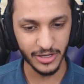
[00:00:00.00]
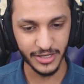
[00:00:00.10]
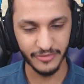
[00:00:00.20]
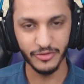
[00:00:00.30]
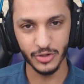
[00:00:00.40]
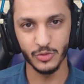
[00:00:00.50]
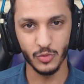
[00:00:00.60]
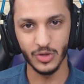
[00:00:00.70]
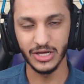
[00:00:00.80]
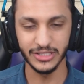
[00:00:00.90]
اني افك
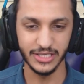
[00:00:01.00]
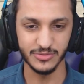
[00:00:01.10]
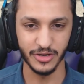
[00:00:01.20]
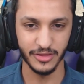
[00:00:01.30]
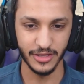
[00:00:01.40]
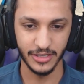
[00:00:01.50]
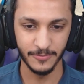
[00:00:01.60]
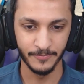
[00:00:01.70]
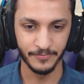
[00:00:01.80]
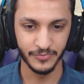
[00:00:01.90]
وادس مره ثانيه
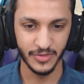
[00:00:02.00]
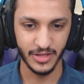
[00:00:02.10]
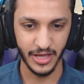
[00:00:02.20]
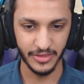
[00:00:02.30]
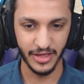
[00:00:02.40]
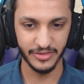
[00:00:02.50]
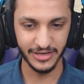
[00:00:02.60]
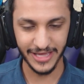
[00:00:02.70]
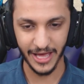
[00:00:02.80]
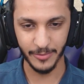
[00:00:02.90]
هذا هذه
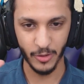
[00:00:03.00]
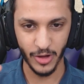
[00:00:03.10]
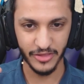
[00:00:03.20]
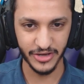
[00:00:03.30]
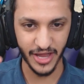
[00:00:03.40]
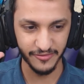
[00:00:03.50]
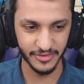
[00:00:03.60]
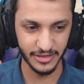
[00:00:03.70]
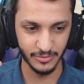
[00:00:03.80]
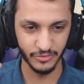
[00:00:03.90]
الجاب او هذه
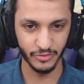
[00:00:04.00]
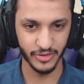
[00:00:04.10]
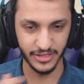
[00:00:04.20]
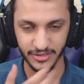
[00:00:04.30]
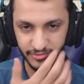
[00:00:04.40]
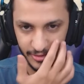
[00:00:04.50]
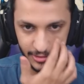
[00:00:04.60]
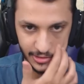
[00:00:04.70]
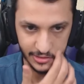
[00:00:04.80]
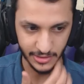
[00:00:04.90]
النافذه اللي المفروض اهدي فيها
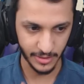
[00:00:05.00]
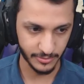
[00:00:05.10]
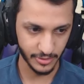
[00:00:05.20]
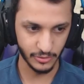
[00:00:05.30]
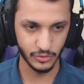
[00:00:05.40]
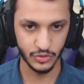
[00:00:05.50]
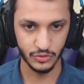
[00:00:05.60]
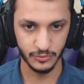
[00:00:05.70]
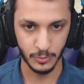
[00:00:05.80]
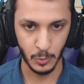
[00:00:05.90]
طيب خلونا
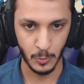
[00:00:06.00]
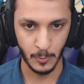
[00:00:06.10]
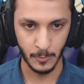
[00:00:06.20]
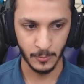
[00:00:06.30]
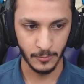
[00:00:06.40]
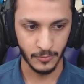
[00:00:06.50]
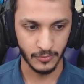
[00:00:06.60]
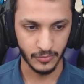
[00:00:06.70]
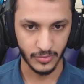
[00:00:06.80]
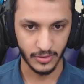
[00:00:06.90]
نشوف
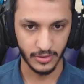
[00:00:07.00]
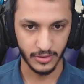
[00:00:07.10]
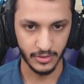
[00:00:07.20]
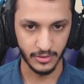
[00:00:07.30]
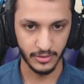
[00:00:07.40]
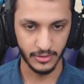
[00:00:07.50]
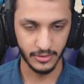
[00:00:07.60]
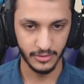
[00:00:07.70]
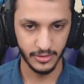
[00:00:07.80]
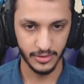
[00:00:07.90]
آه
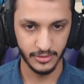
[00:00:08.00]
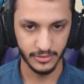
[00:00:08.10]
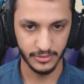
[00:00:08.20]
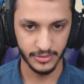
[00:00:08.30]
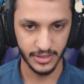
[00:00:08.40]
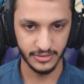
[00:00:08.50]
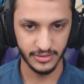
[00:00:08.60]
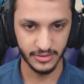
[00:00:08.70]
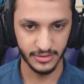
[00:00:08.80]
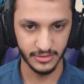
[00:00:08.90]

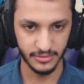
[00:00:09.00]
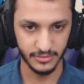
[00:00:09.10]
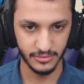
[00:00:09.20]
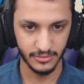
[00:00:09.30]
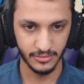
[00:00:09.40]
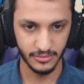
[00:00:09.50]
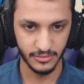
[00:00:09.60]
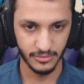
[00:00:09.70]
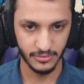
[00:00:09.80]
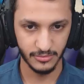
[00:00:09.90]
نهدي هنا
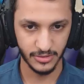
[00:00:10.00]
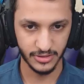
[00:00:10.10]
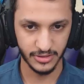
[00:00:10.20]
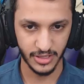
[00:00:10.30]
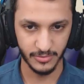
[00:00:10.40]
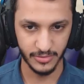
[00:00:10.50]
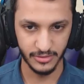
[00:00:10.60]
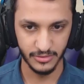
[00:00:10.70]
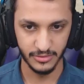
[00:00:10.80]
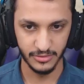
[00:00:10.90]
بعدين
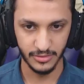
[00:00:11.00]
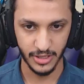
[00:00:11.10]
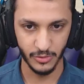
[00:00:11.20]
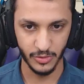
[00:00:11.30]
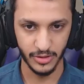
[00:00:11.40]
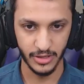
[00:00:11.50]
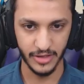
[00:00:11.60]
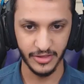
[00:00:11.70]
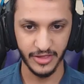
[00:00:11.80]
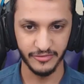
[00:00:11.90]
نكمل ايوه
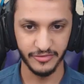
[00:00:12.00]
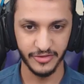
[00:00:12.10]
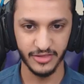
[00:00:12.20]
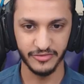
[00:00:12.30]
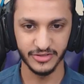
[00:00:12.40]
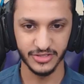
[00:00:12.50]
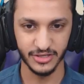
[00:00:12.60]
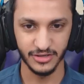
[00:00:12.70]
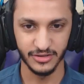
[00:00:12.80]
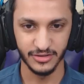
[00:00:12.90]
هذه هذه في هذه في ان شاء
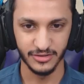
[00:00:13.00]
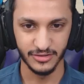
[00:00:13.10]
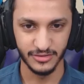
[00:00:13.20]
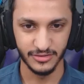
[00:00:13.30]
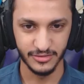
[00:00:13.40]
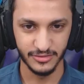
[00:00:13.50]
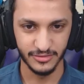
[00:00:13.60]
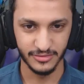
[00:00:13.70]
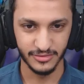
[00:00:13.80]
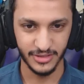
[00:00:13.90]
الله
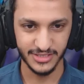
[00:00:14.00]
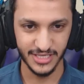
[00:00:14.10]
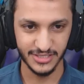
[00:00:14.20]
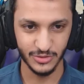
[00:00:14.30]
احساسي